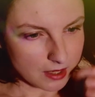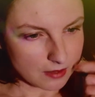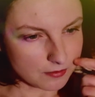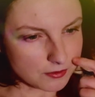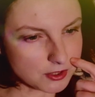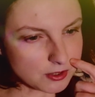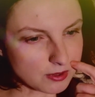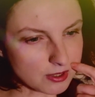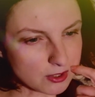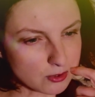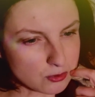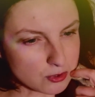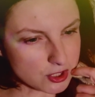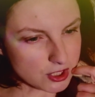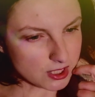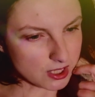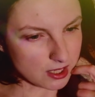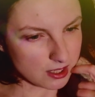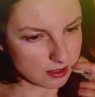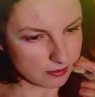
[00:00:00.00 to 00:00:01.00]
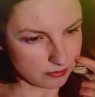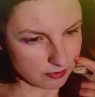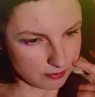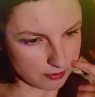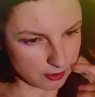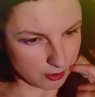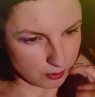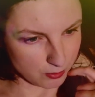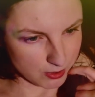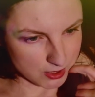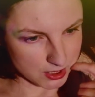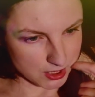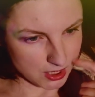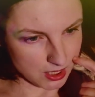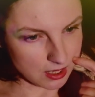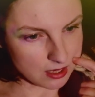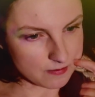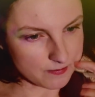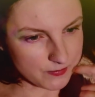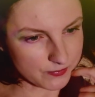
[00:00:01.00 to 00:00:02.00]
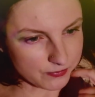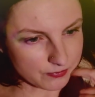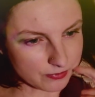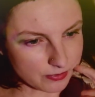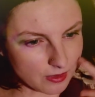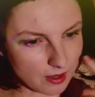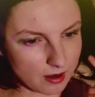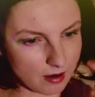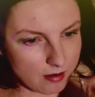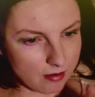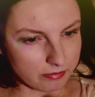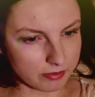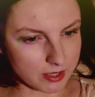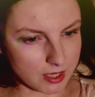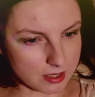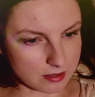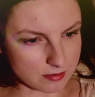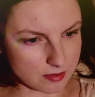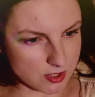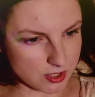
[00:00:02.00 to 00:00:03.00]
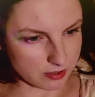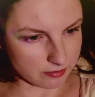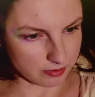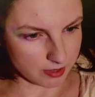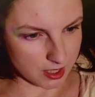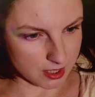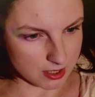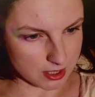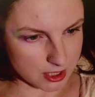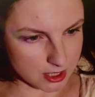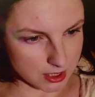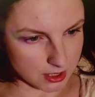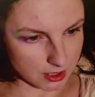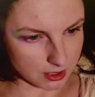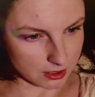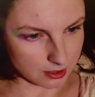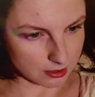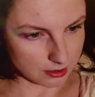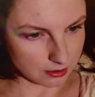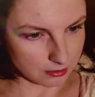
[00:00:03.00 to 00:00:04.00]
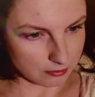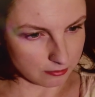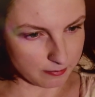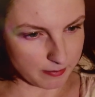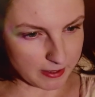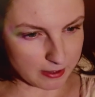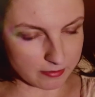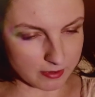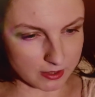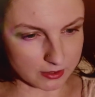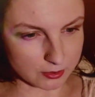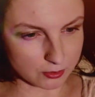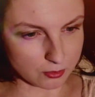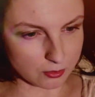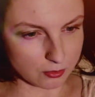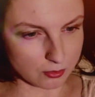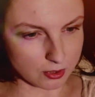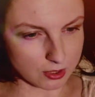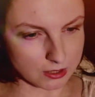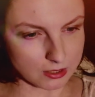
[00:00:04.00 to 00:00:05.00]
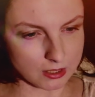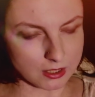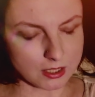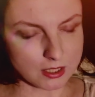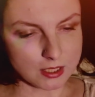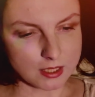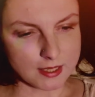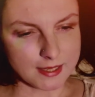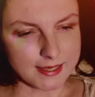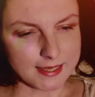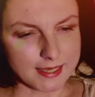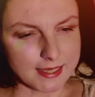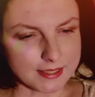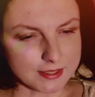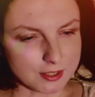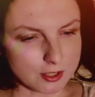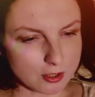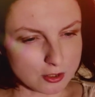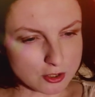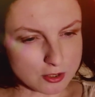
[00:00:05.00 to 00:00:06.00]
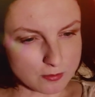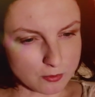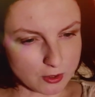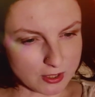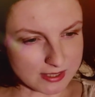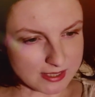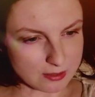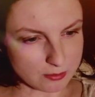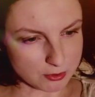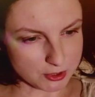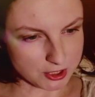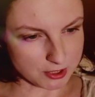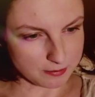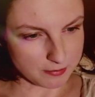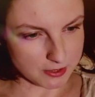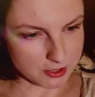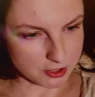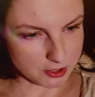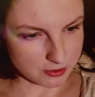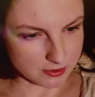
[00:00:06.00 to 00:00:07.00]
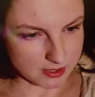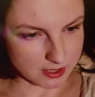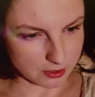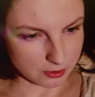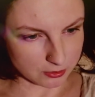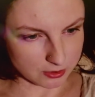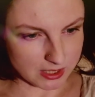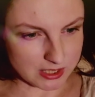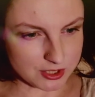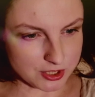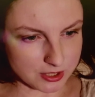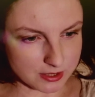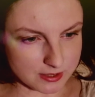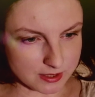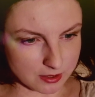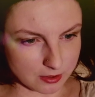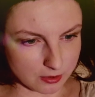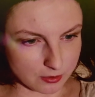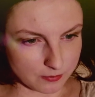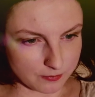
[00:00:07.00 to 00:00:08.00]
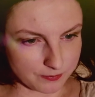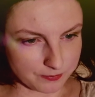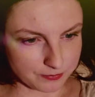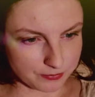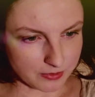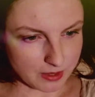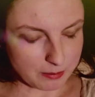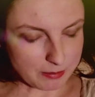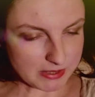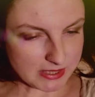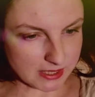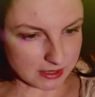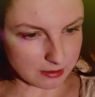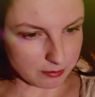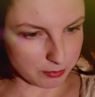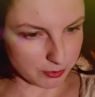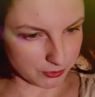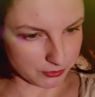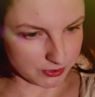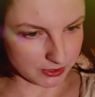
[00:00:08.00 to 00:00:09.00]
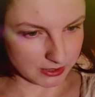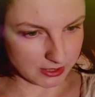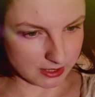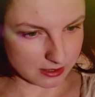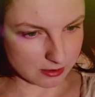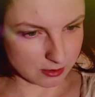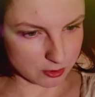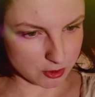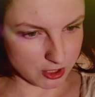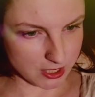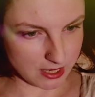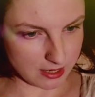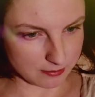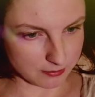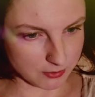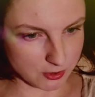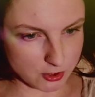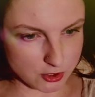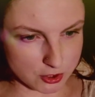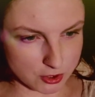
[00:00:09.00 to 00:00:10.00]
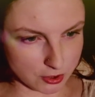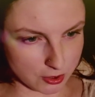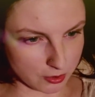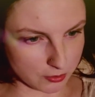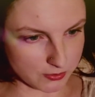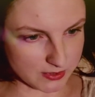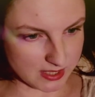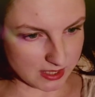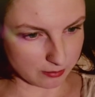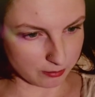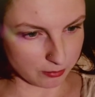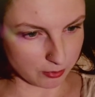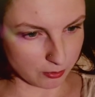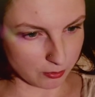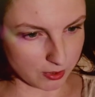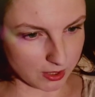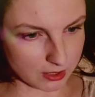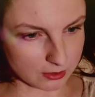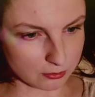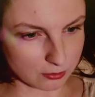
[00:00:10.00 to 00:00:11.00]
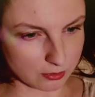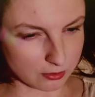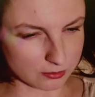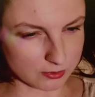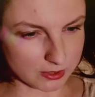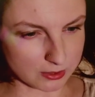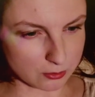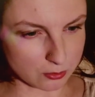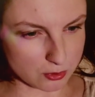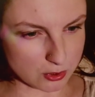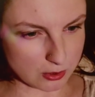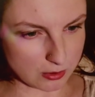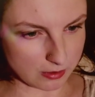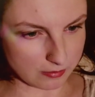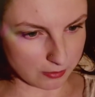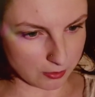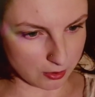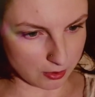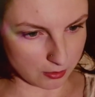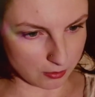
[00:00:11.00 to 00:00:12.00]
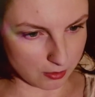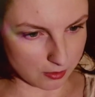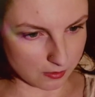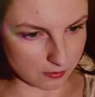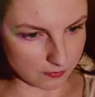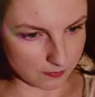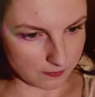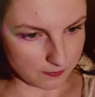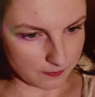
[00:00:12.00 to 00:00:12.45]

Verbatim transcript: Wzięła różdżkę i wywlokła się, obijając się w ręcznik. Wparowała do kuchni. Jej oczom ukazało się męczące kota dziecko. Pysata blondynka z loczkami, żerąca bułkę, którą nakruszyła wokoło.